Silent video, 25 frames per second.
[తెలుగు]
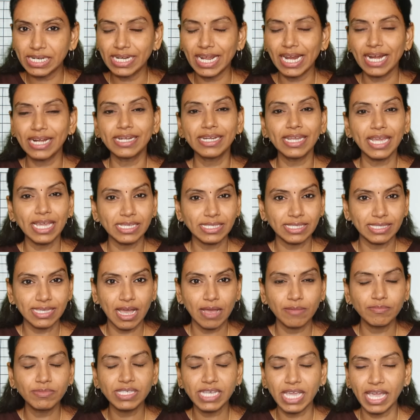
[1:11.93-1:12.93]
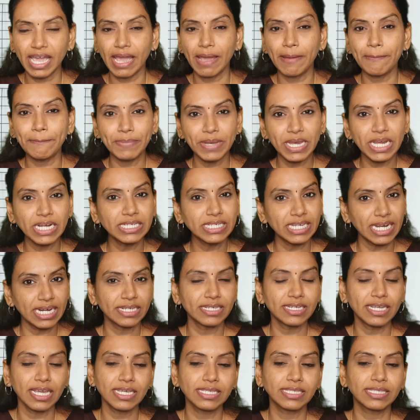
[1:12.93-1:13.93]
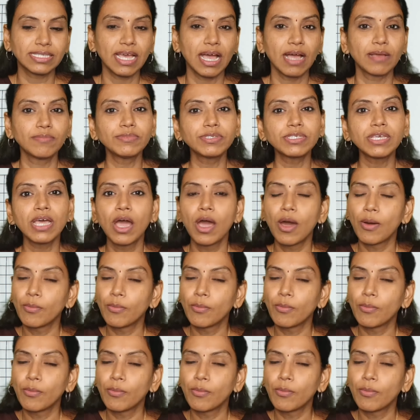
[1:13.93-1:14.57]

టెట్ ఎగ్జామ్స్ ఏపీ టెట్ ఎగ్జామ్స్